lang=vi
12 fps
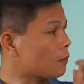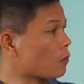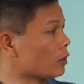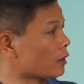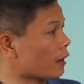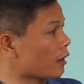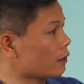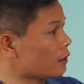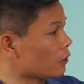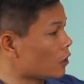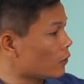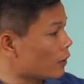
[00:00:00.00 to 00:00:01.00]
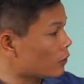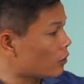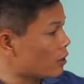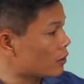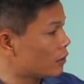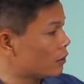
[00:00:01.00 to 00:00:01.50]
trong một tình trạng là vừa thiếu kiến
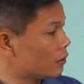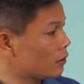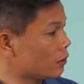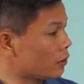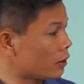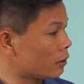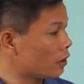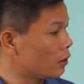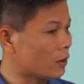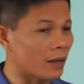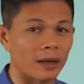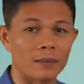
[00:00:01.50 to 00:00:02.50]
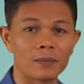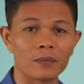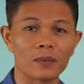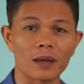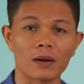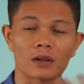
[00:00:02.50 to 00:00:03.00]
thức, vừa thiếu trải nghiệm,
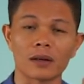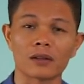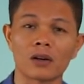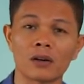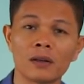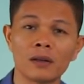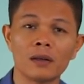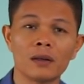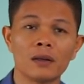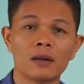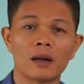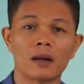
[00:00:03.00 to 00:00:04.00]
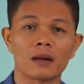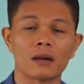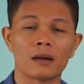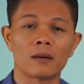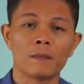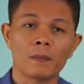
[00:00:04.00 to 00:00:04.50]
chỉ có tiền thôi.
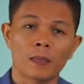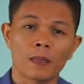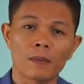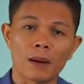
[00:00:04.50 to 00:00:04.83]
Thì